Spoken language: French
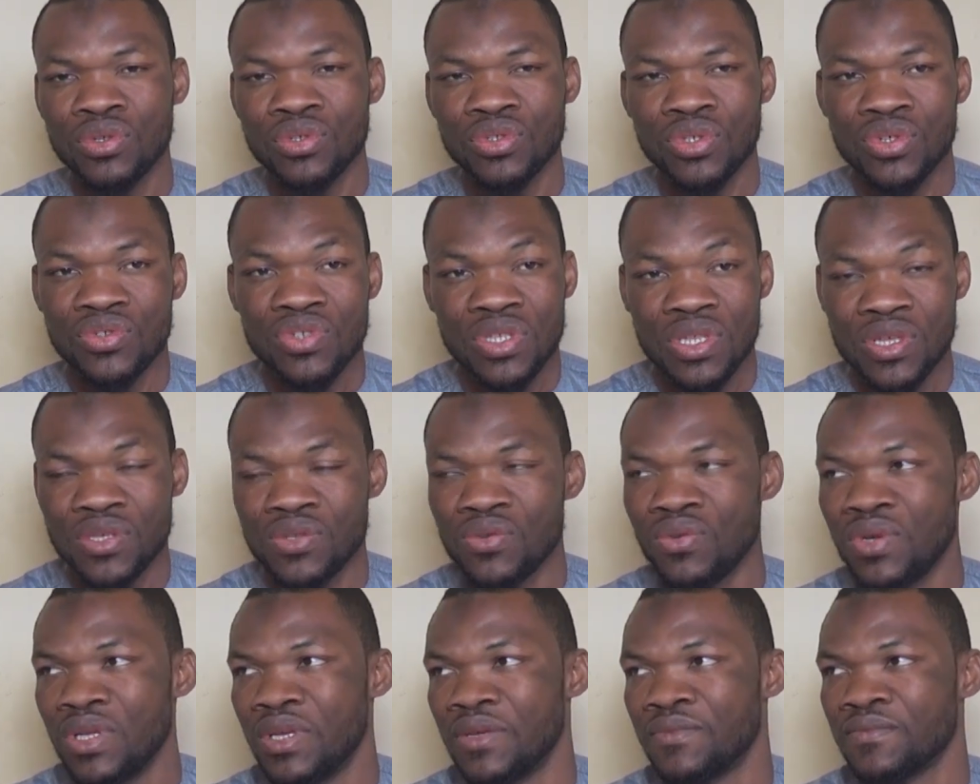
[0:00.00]
Je suis
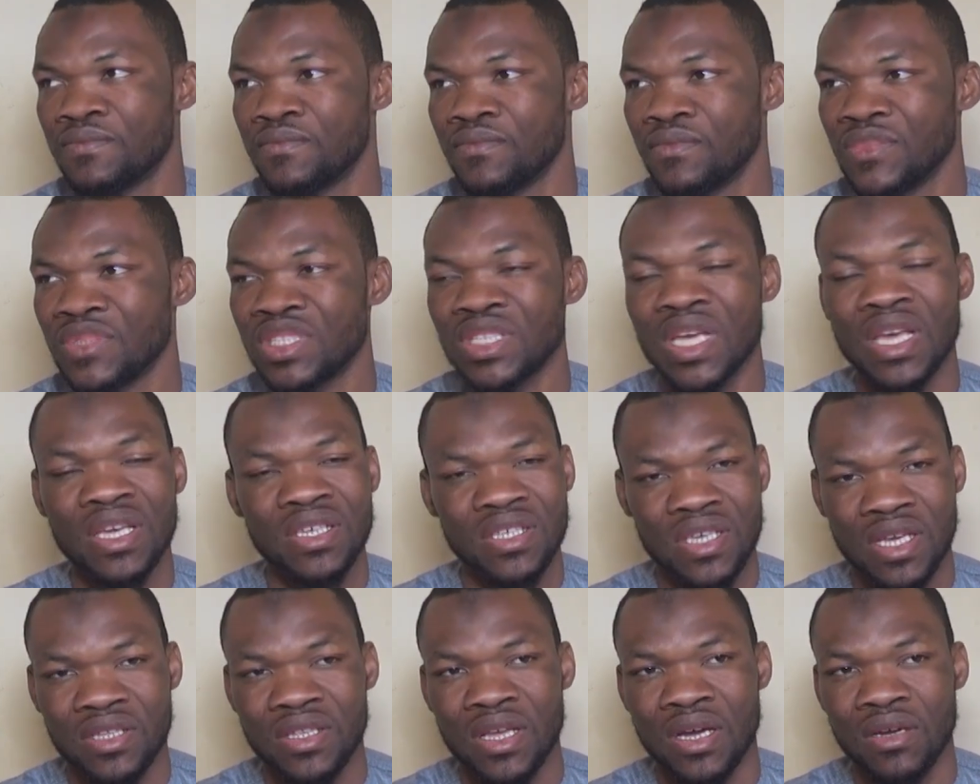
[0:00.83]
désolé, c'est
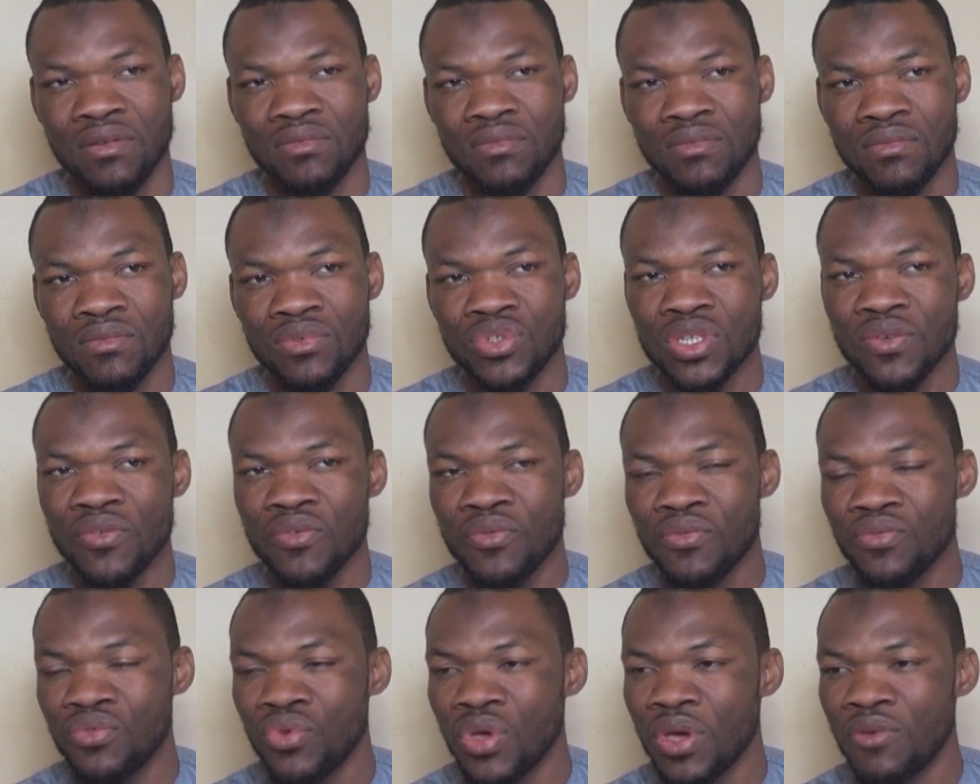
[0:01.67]
inquiétant. Nous
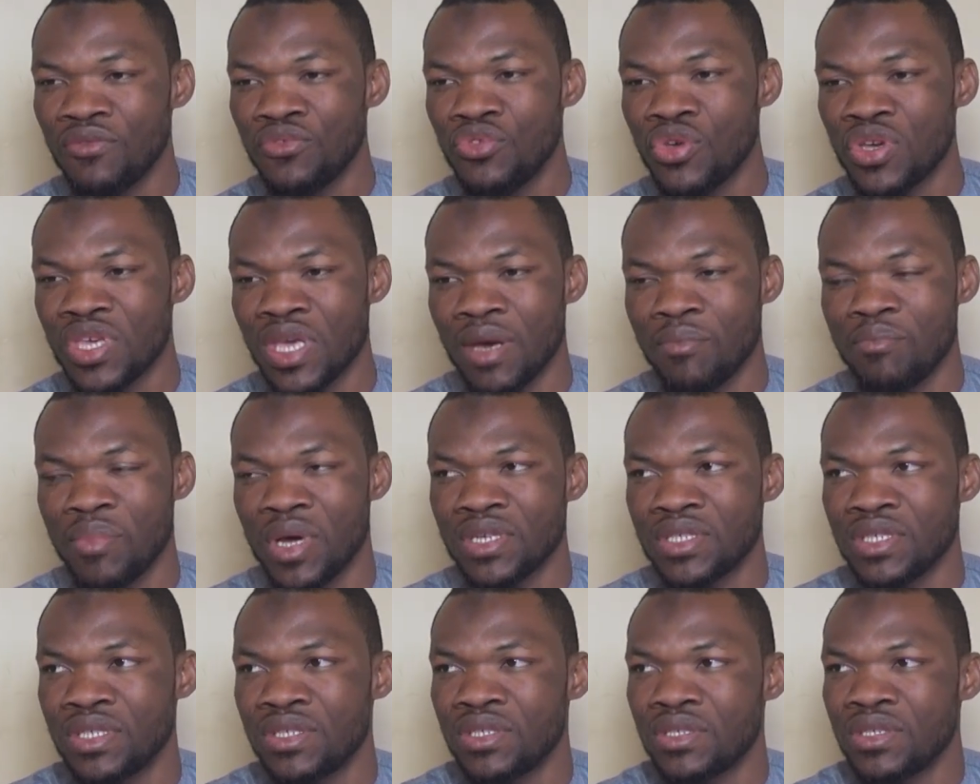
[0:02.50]
avons vu un vieux qui a,
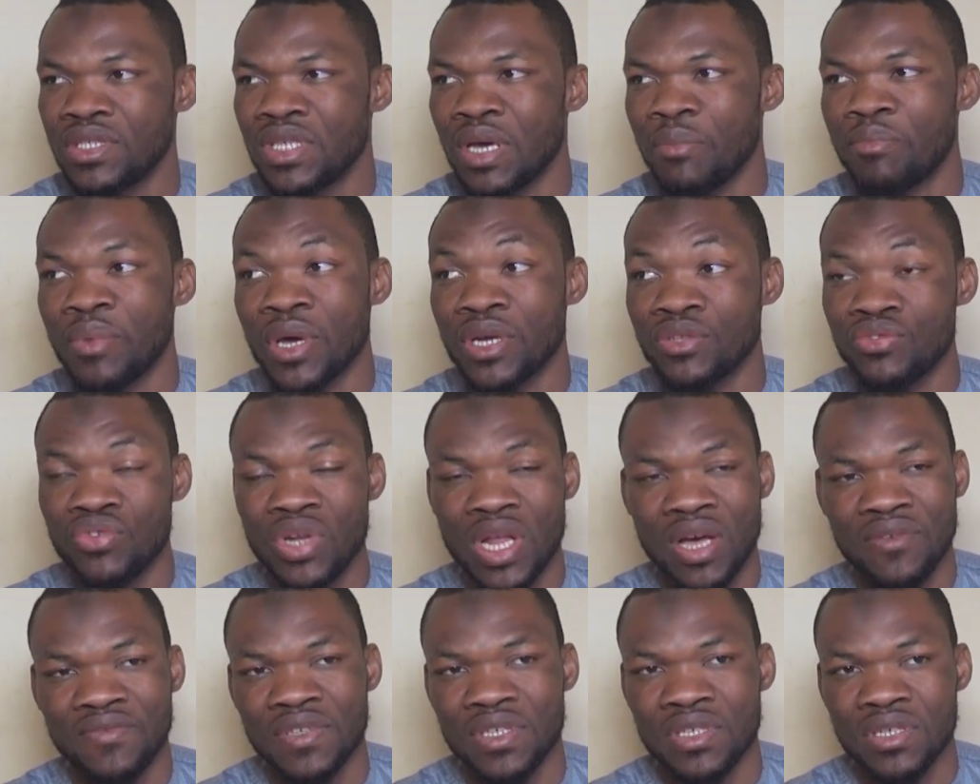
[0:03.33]
perdu, qui a perdu
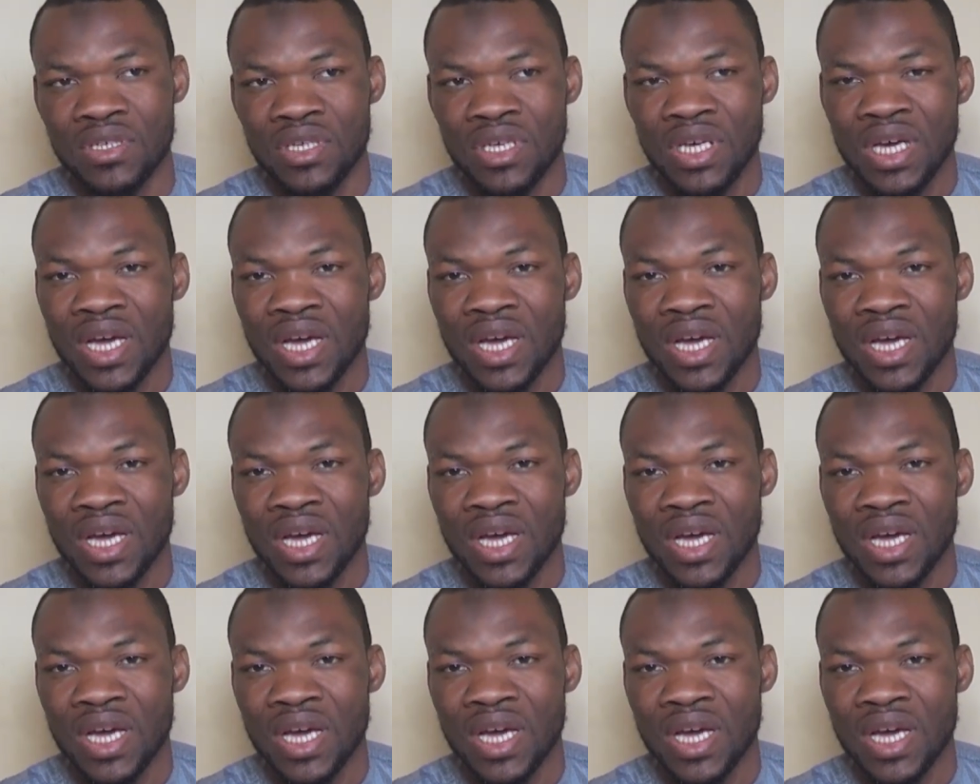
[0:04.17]
la vie.